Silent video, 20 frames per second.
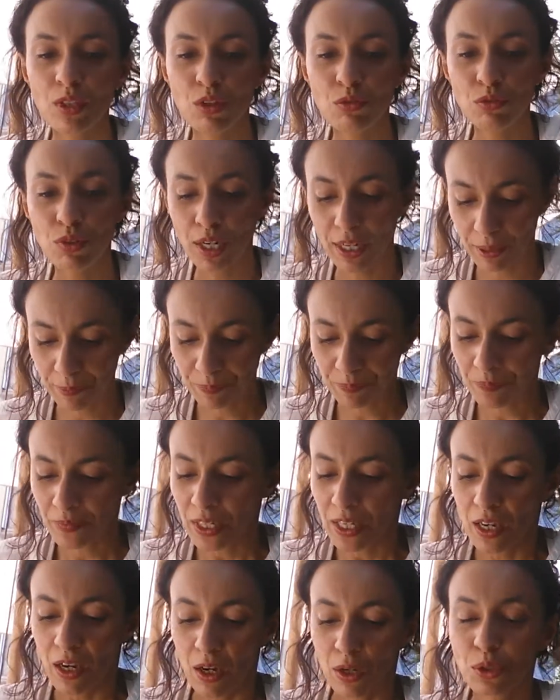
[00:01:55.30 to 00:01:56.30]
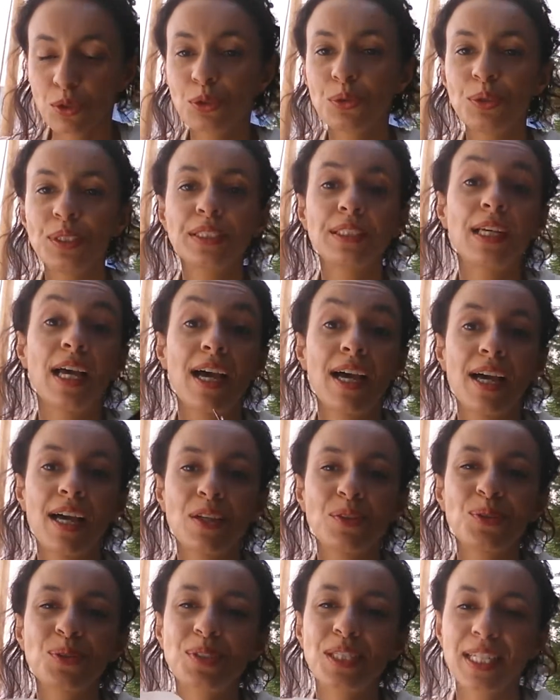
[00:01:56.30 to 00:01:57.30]
Voilà. Ensuite,
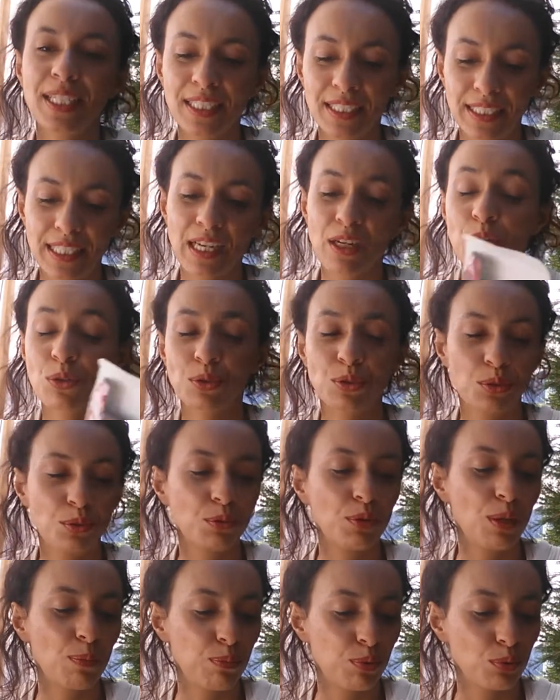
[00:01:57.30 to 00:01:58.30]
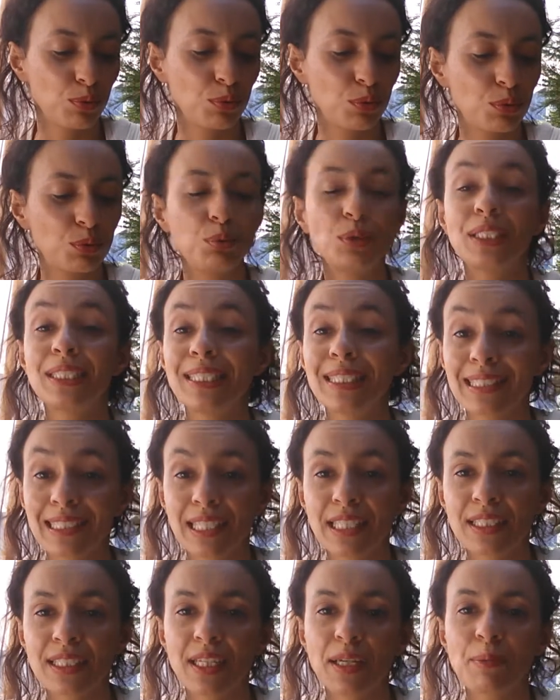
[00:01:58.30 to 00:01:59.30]
un autre aîné, alors celui-là pour le coup qui est
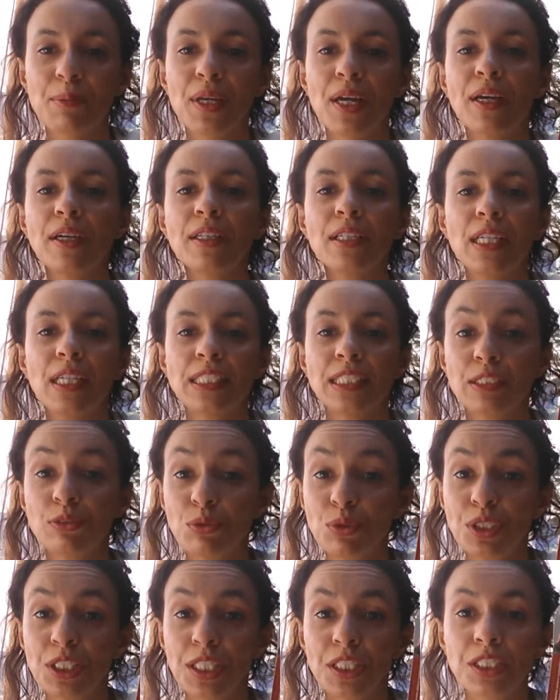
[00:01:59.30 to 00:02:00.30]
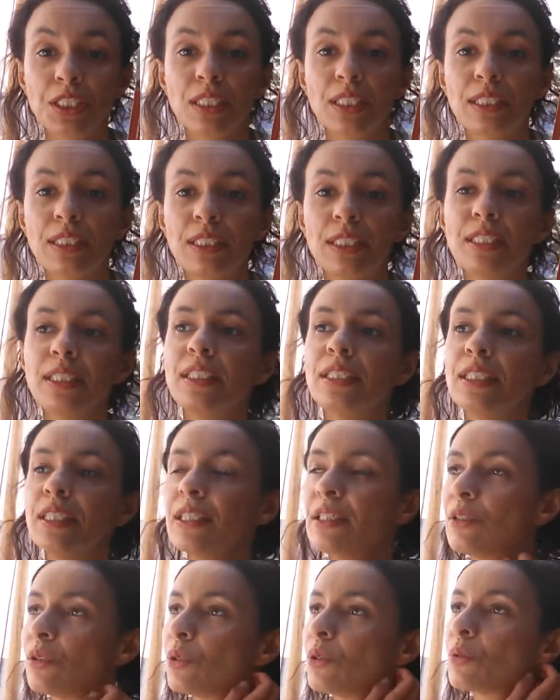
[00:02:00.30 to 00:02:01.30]
très très bien. Si vous cherchez des
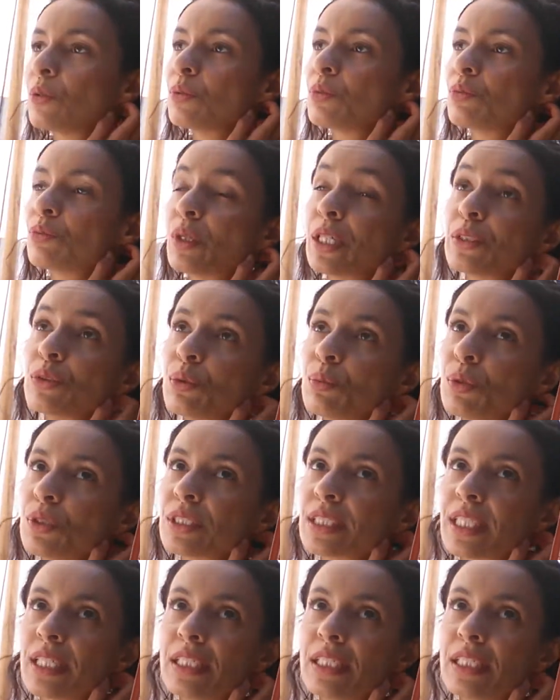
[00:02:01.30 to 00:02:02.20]
aînés euh, bah, de bonne